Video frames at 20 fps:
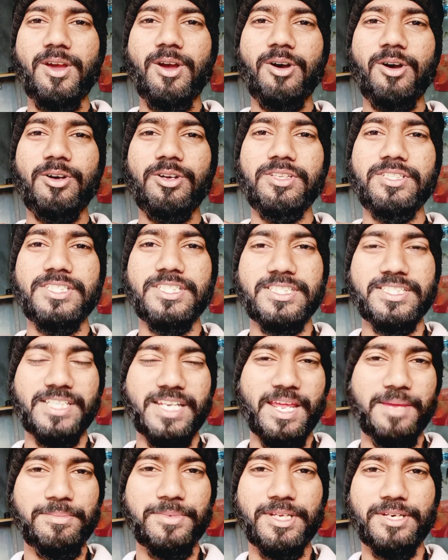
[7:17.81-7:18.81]
और
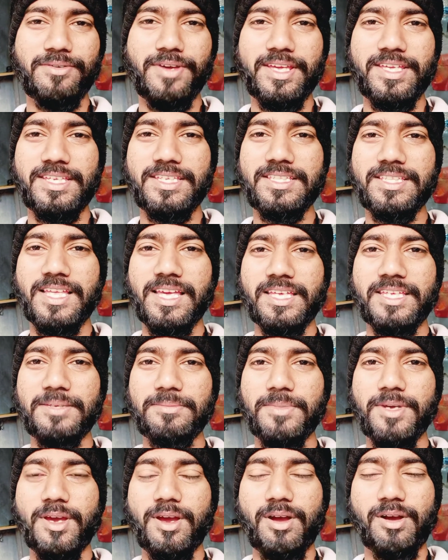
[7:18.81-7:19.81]
सब्सक्राइब करवाइए ताकि
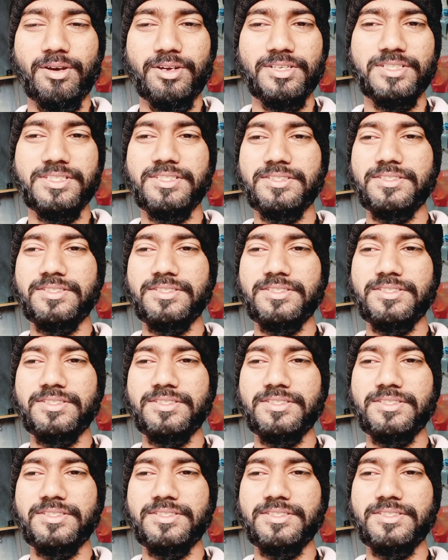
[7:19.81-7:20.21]
मैं और